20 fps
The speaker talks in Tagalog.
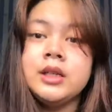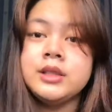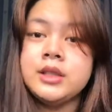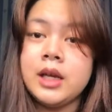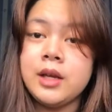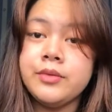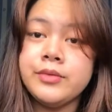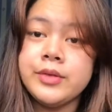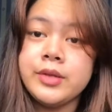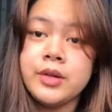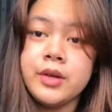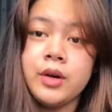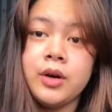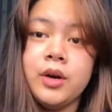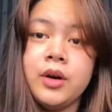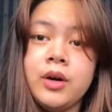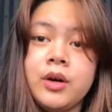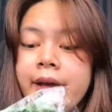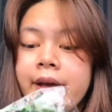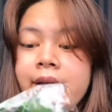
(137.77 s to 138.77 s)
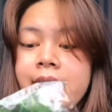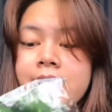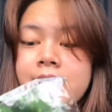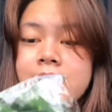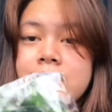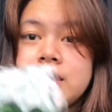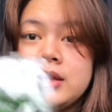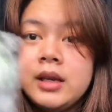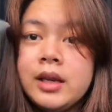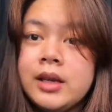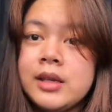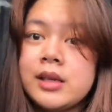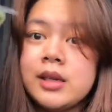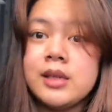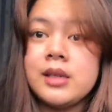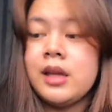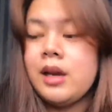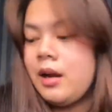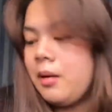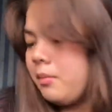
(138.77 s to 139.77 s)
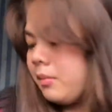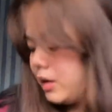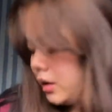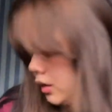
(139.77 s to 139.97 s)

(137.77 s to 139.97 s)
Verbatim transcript: chef's ko and sa salamin.